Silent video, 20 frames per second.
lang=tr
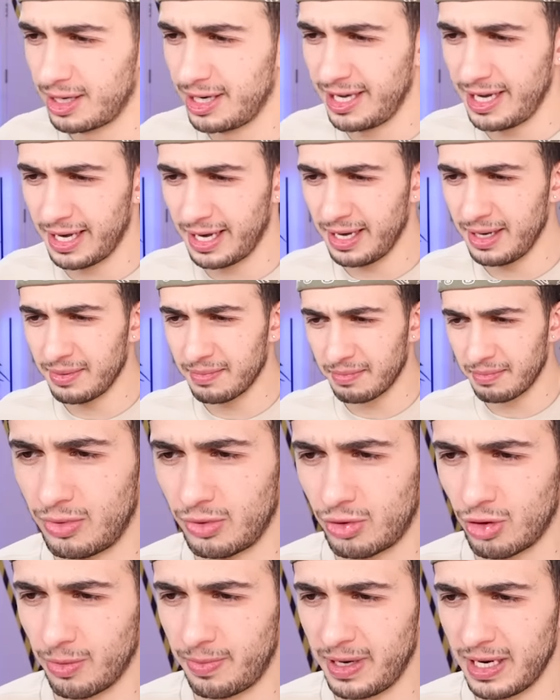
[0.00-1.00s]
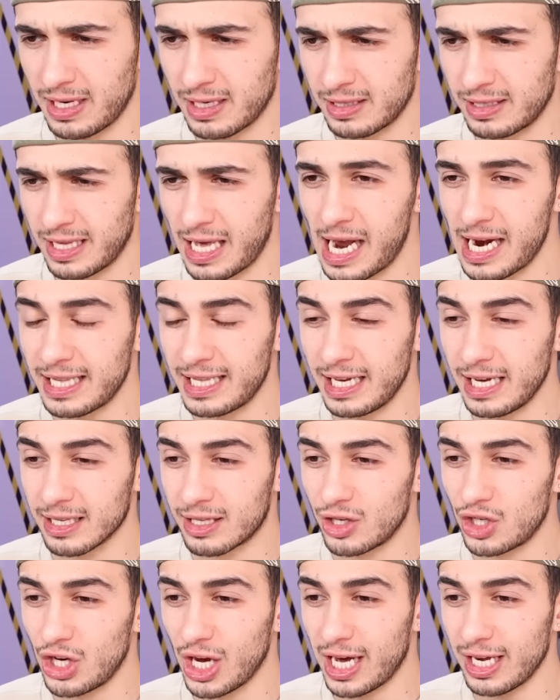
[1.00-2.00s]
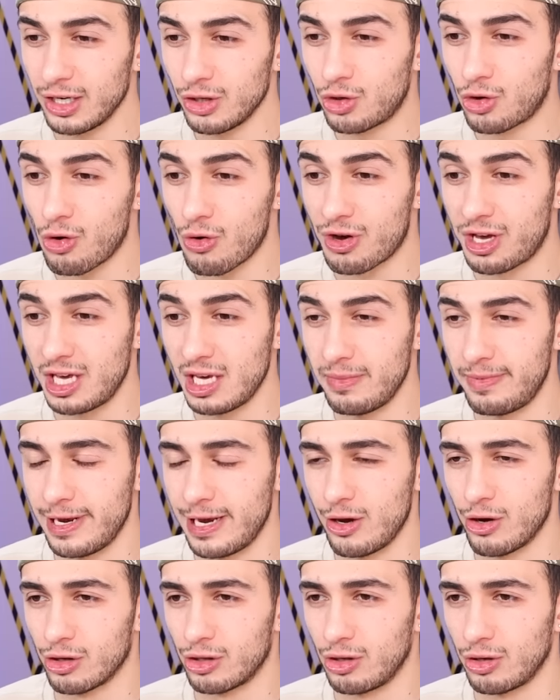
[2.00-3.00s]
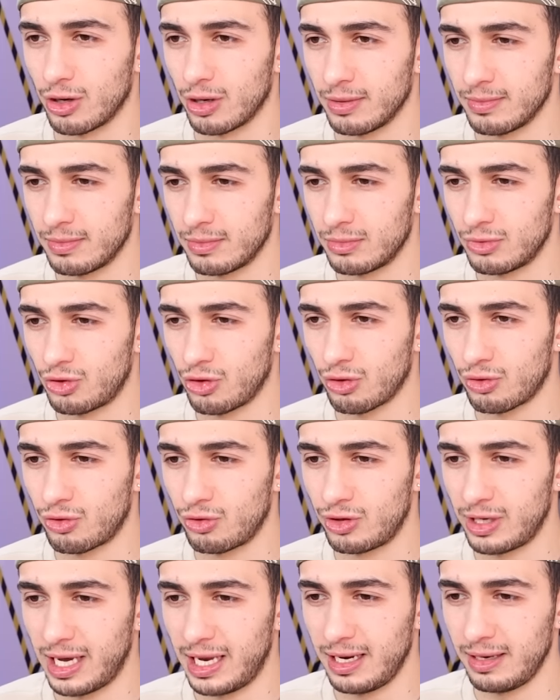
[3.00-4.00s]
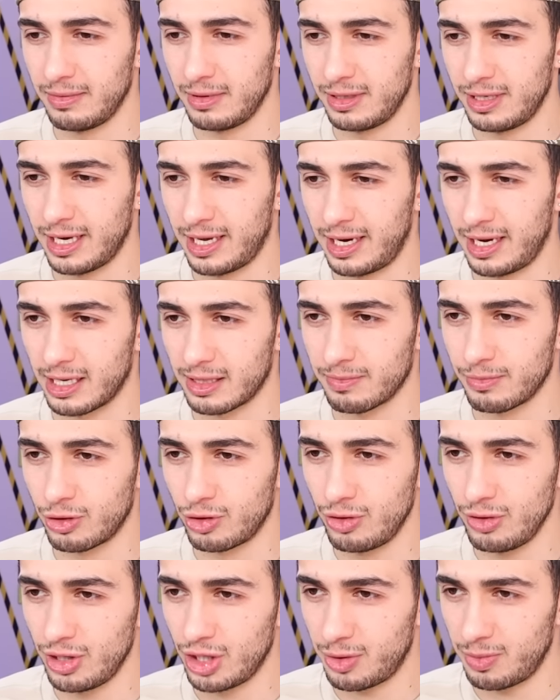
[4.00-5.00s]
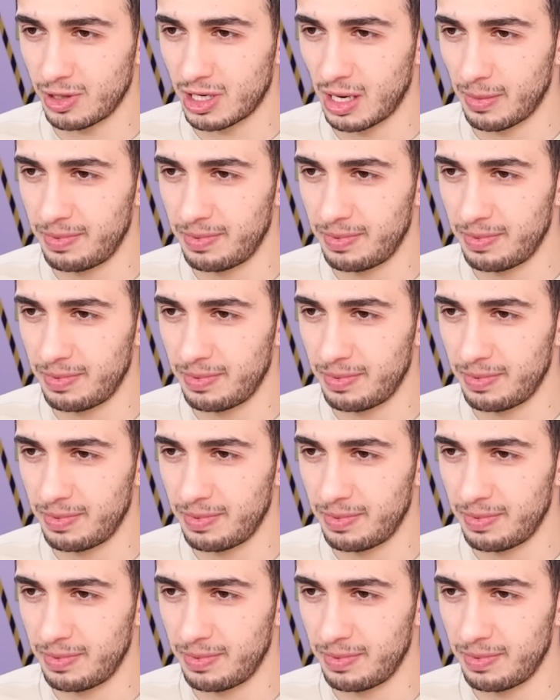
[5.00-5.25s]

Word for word: Niye? Bu köpek nerede yatacağını çok iyi biliyor diyor. Çok güzel yere yatmış diyor. Hiçbir